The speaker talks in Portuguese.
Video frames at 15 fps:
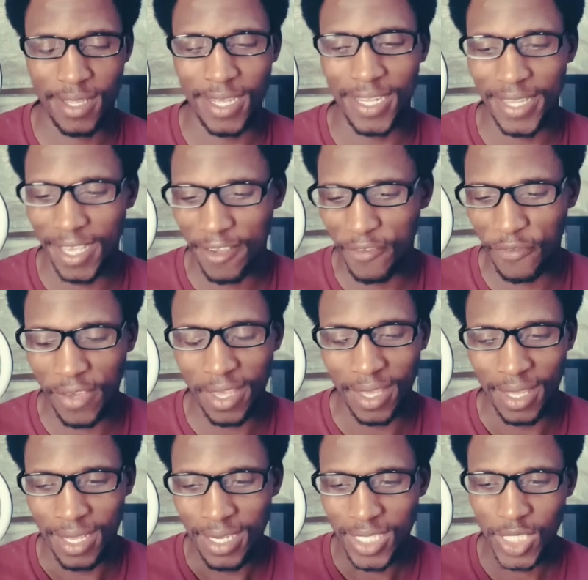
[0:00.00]
Até que fim,
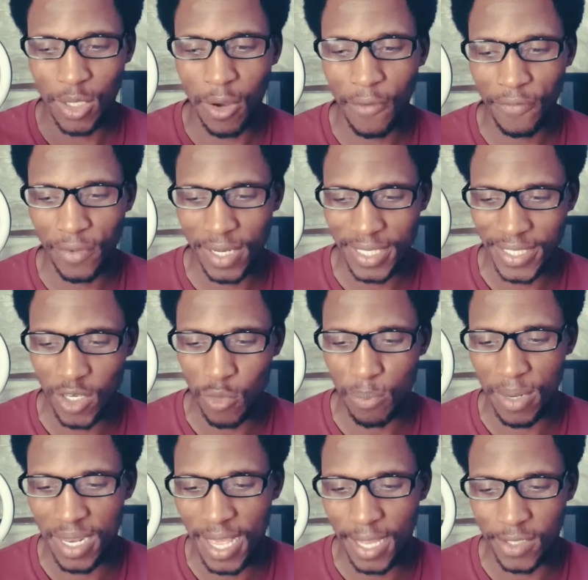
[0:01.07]
estão a oferecer
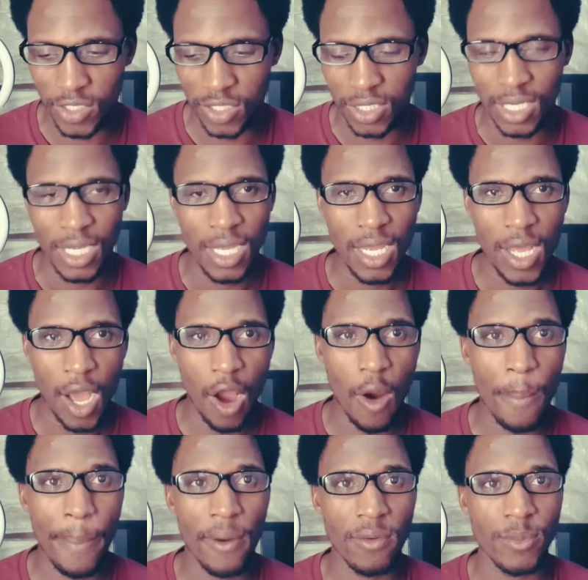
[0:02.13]
bilhetes ao
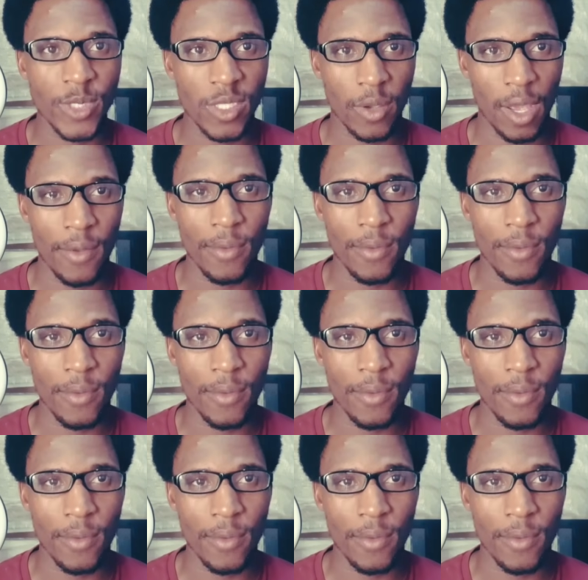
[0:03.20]
povo moçambicano,